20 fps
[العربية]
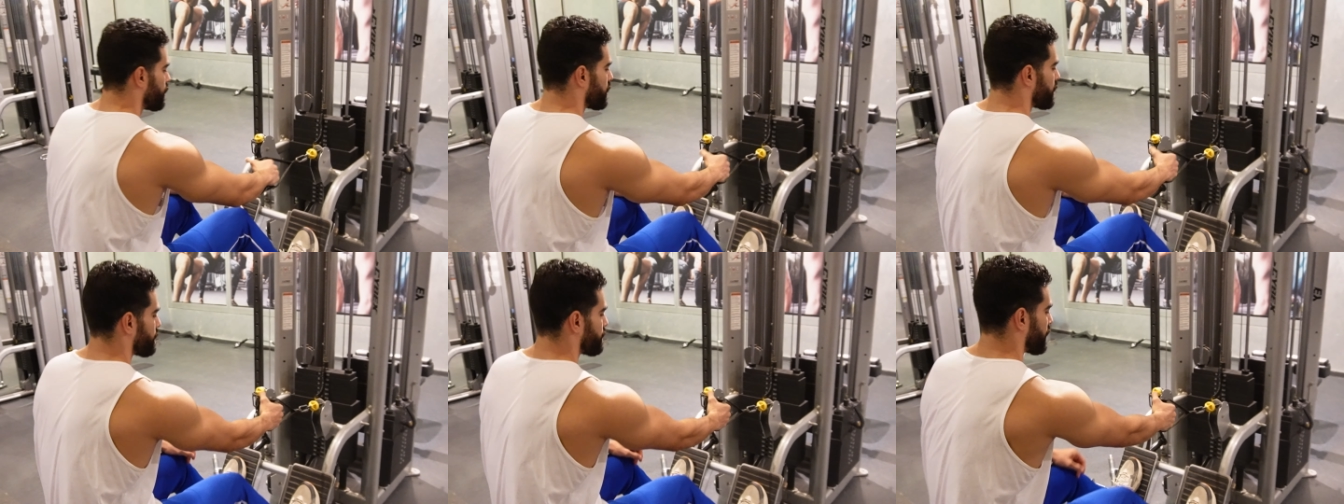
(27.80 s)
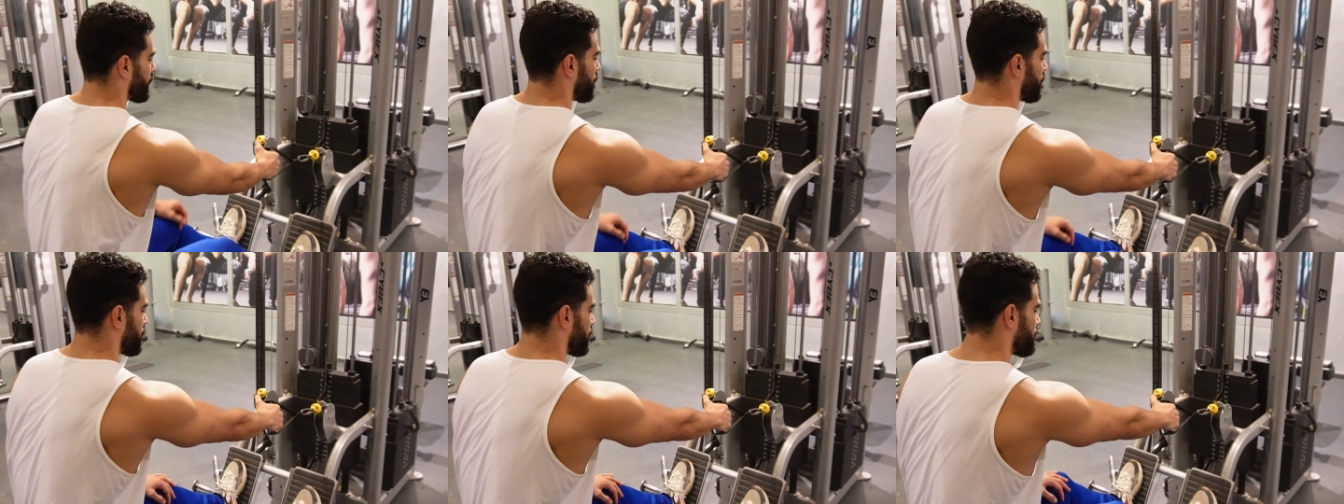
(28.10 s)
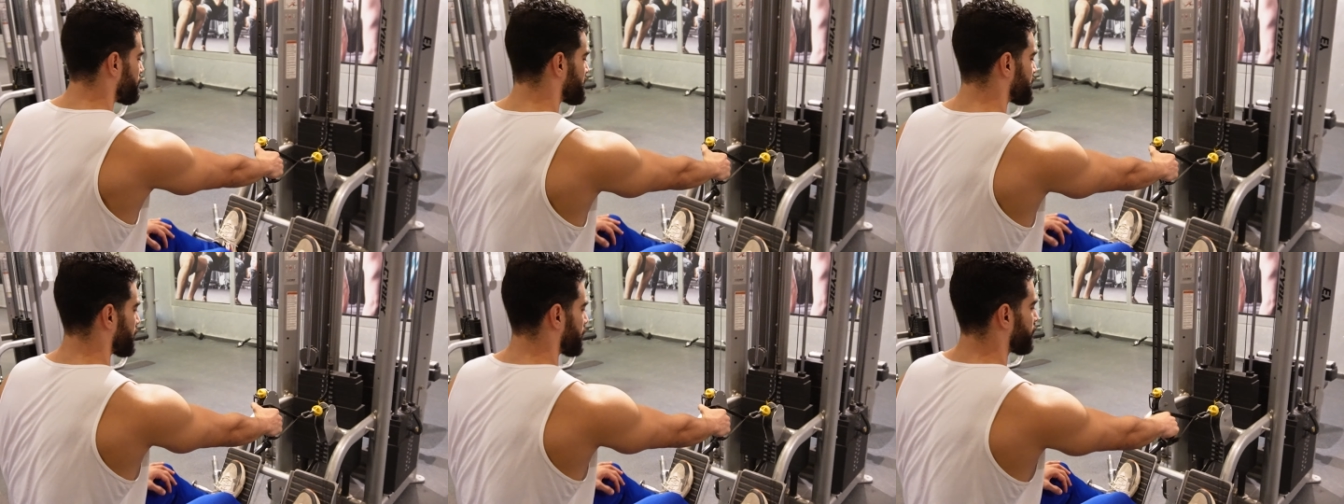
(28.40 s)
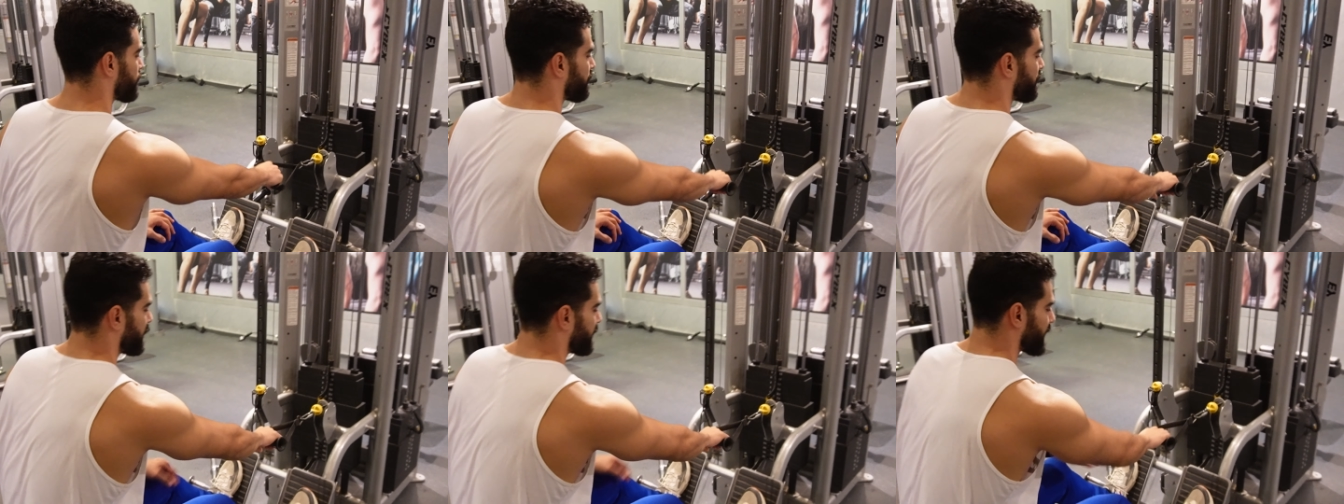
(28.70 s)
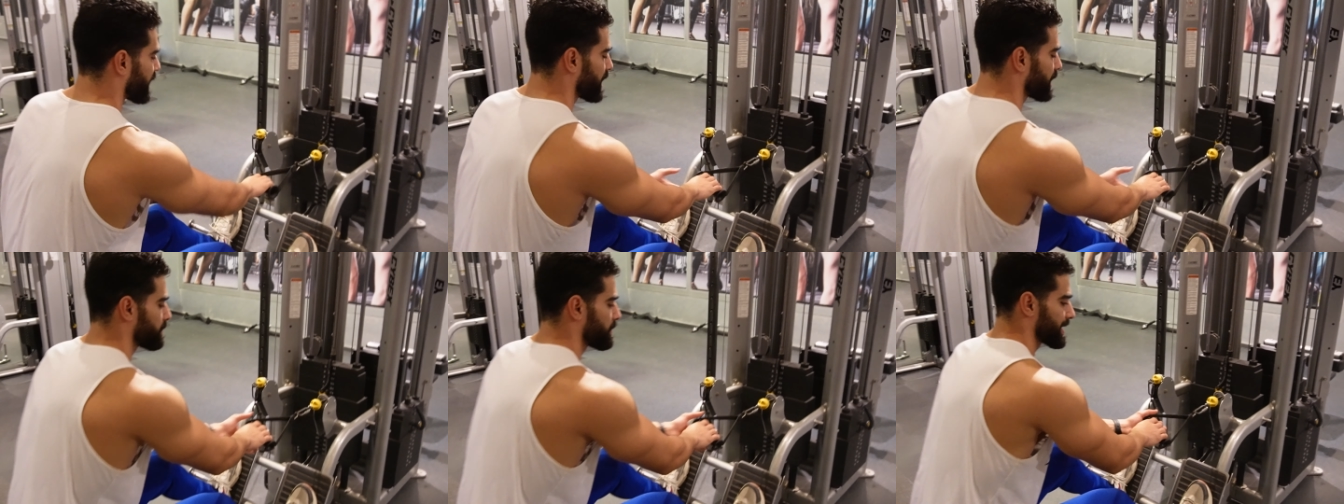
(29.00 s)
نبتدي نمسك في
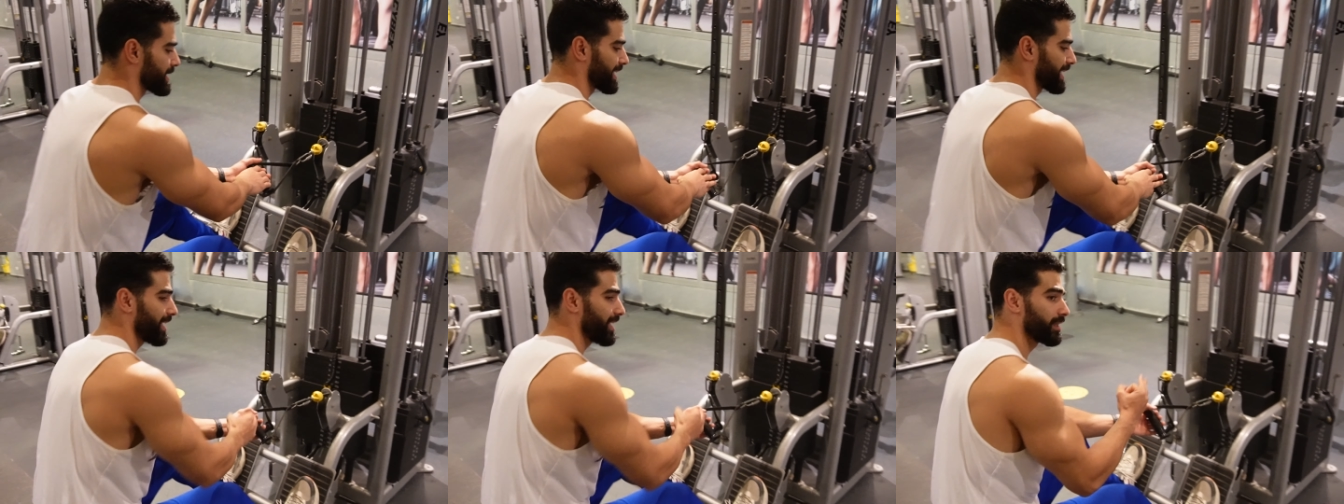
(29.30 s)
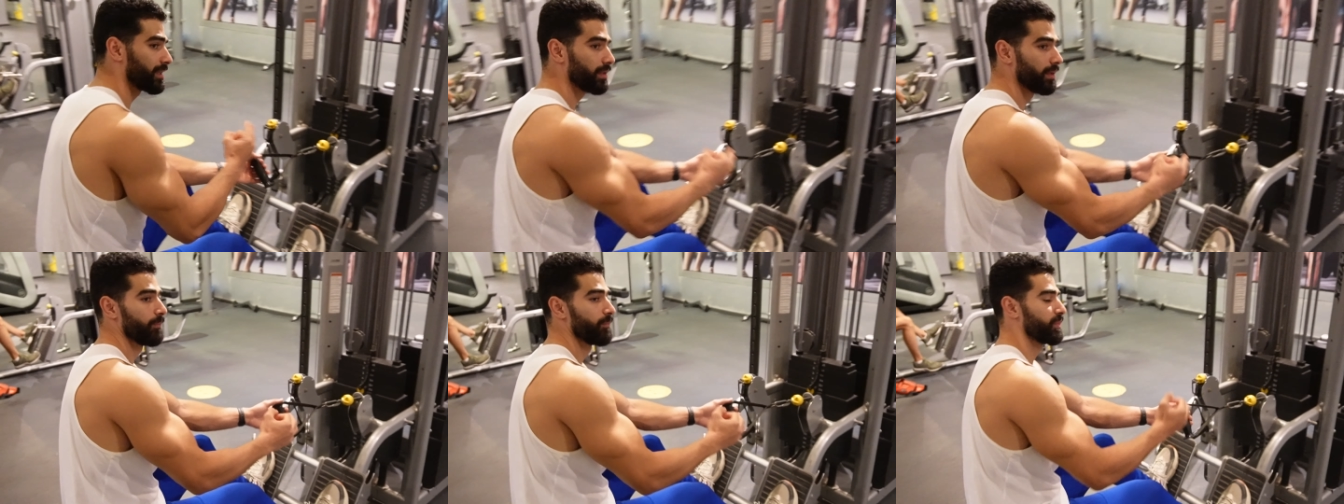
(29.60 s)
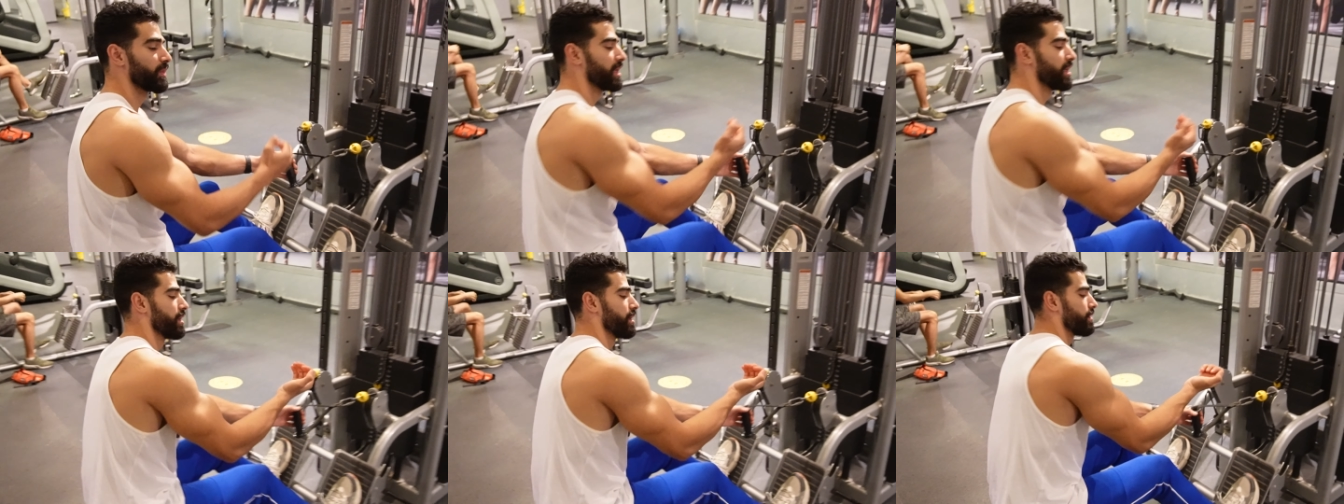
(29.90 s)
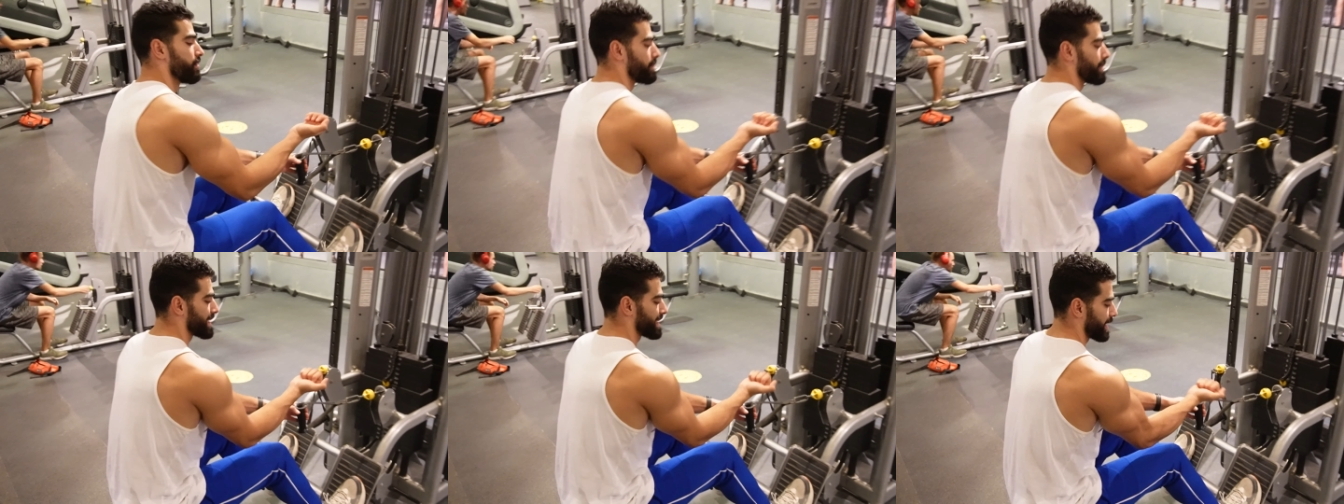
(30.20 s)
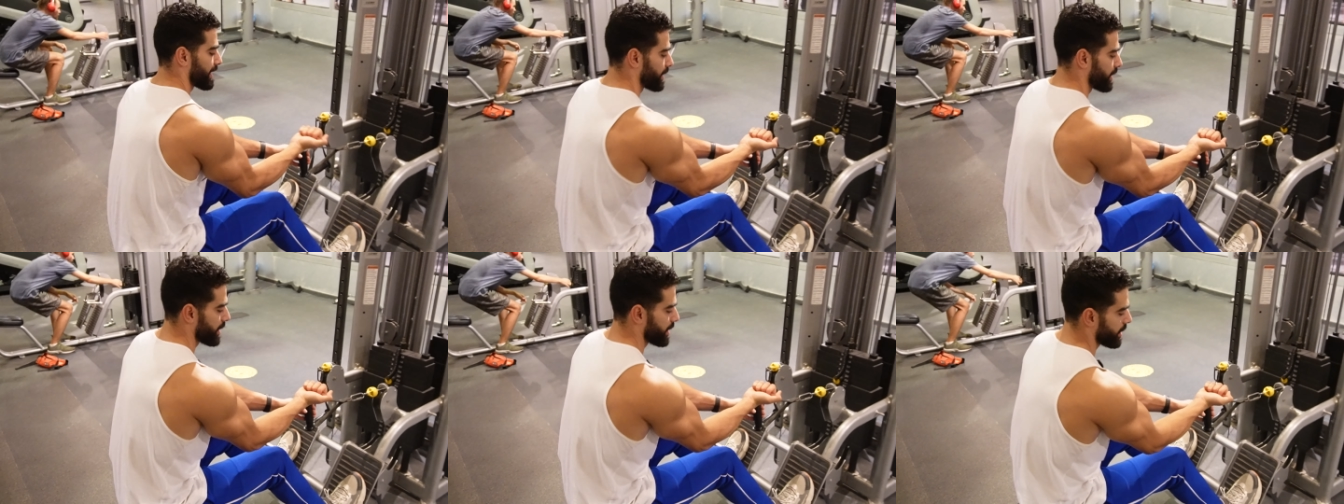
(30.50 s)
ثلاث مسكات
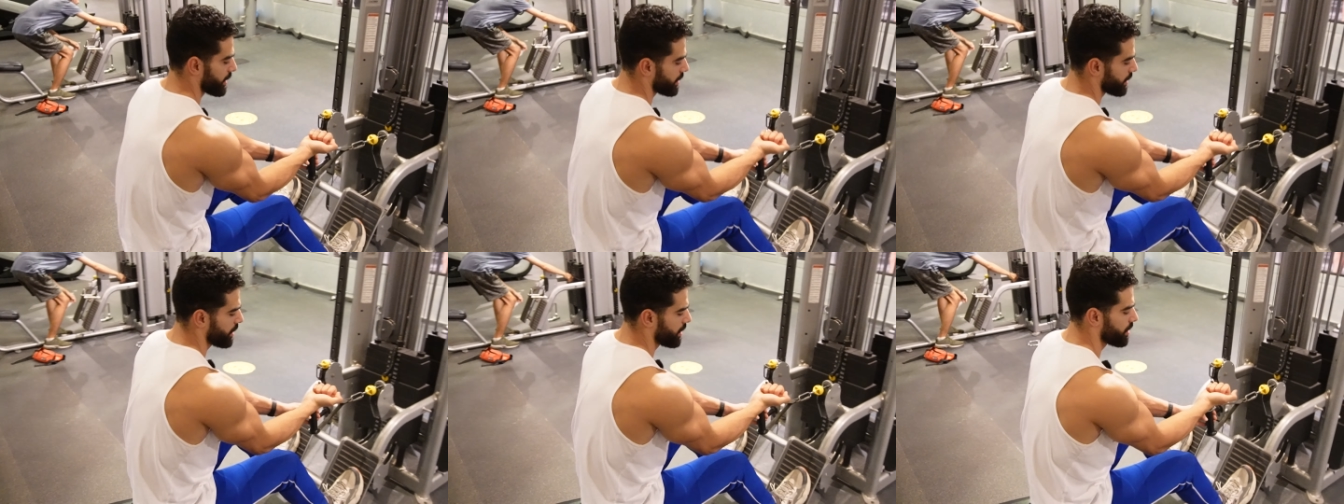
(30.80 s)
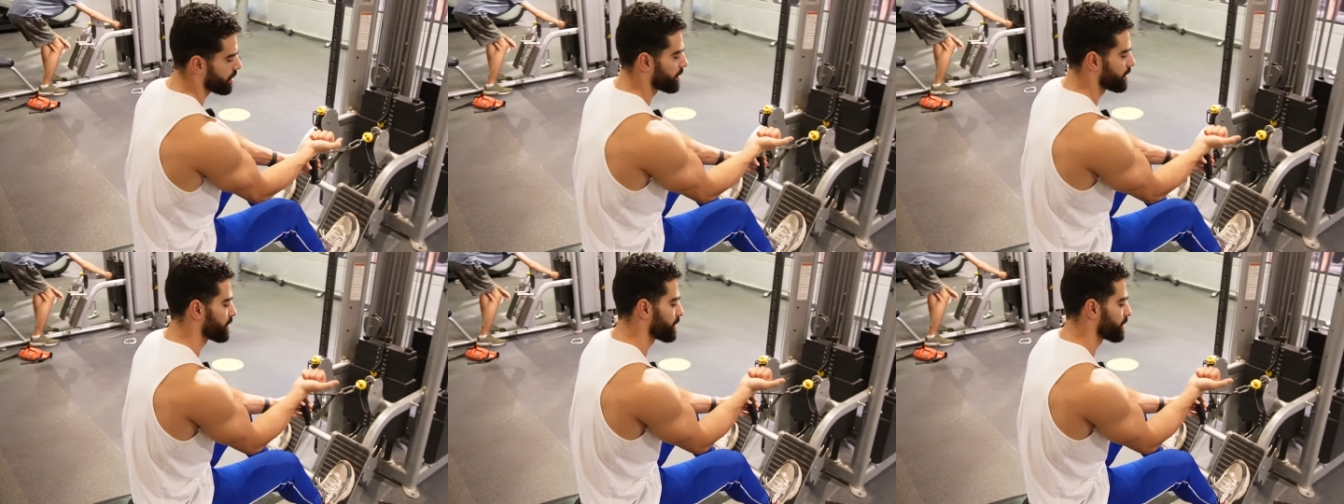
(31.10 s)
المسكه اللي هي دي